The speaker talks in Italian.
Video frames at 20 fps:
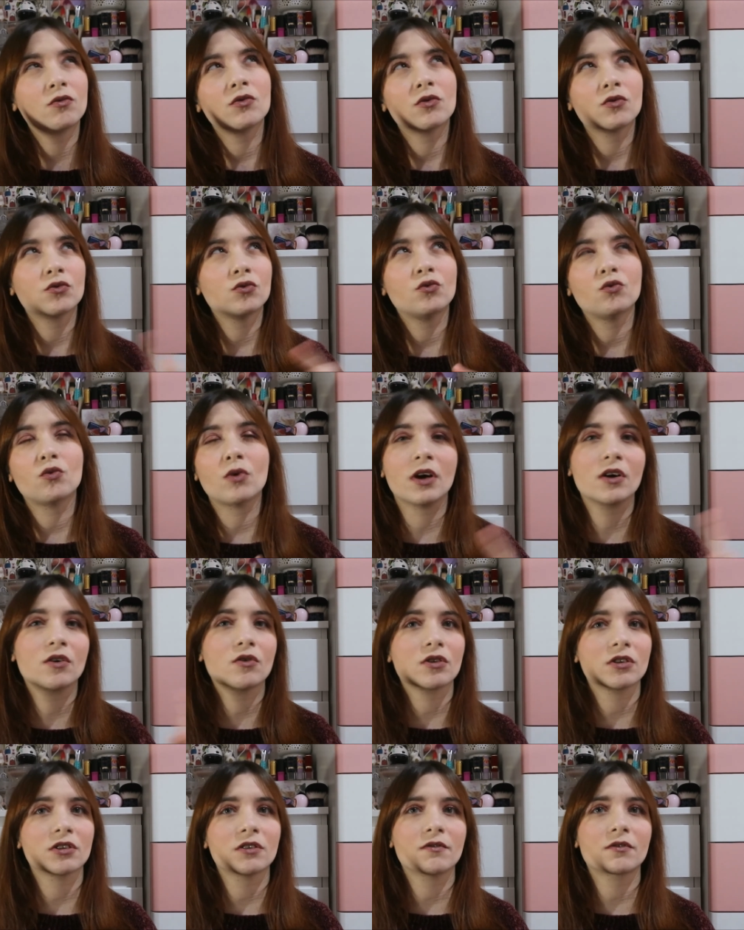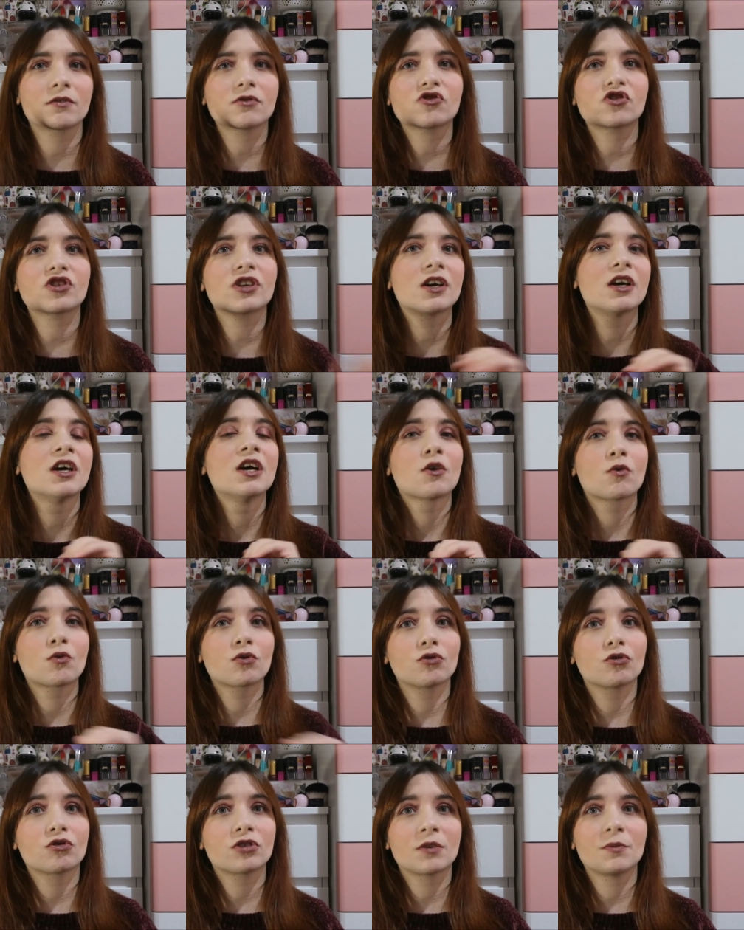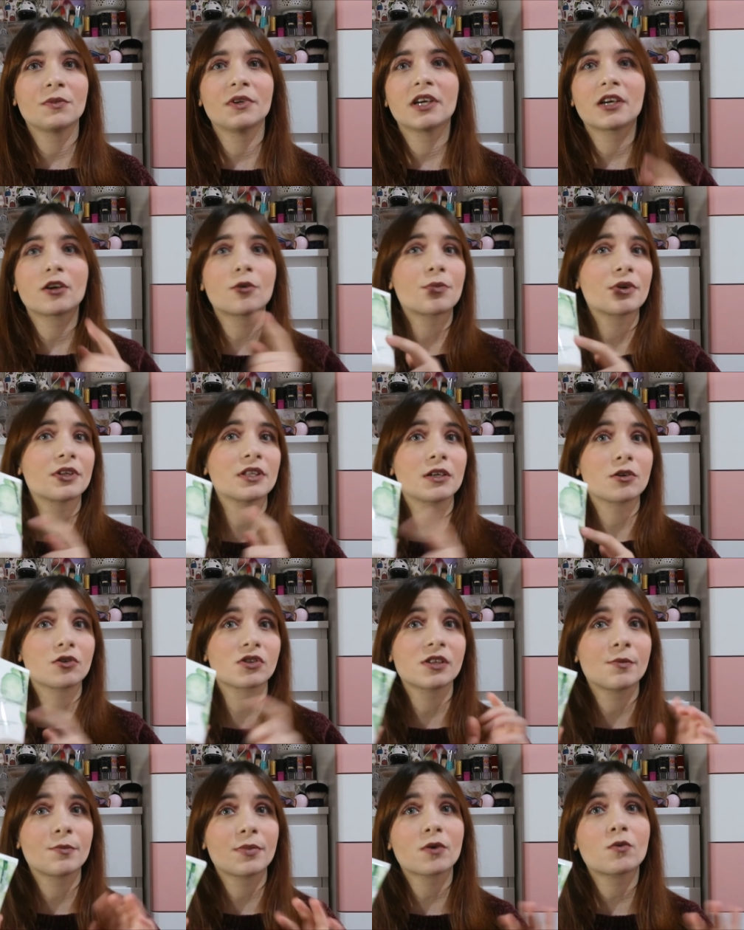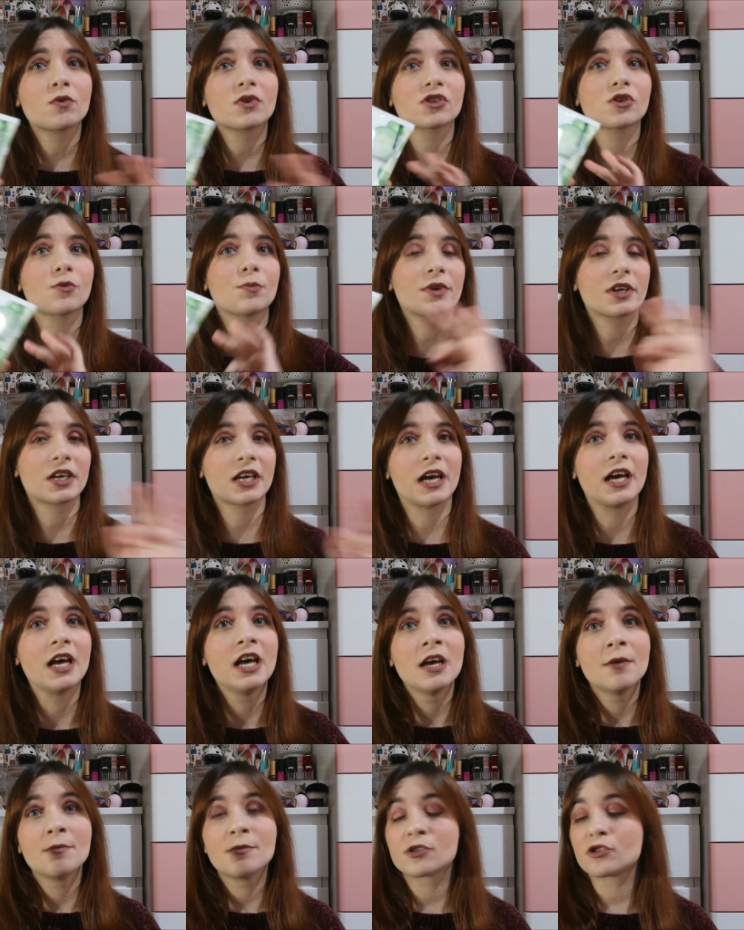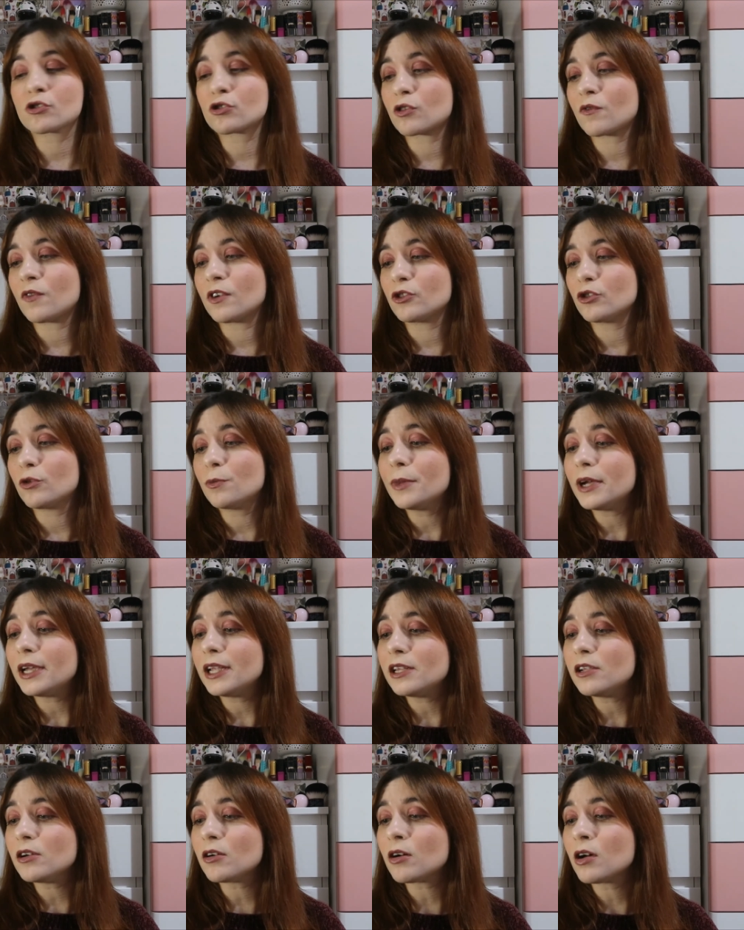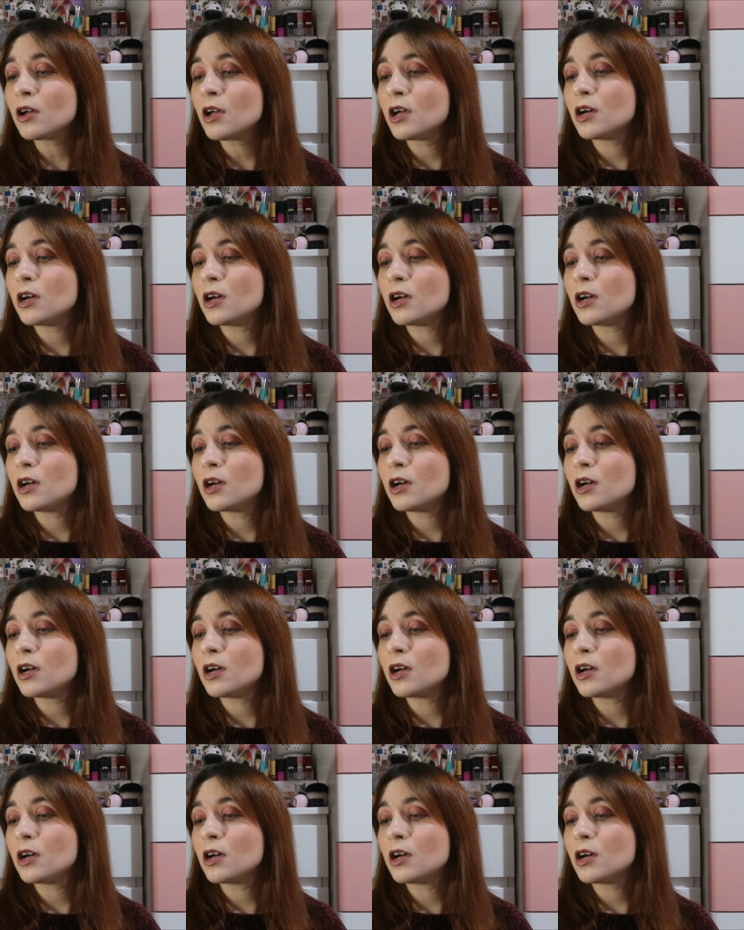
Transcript: o due ancora di Brochet quando terminerò prenderò sempre questo perché mi sto trovando meglio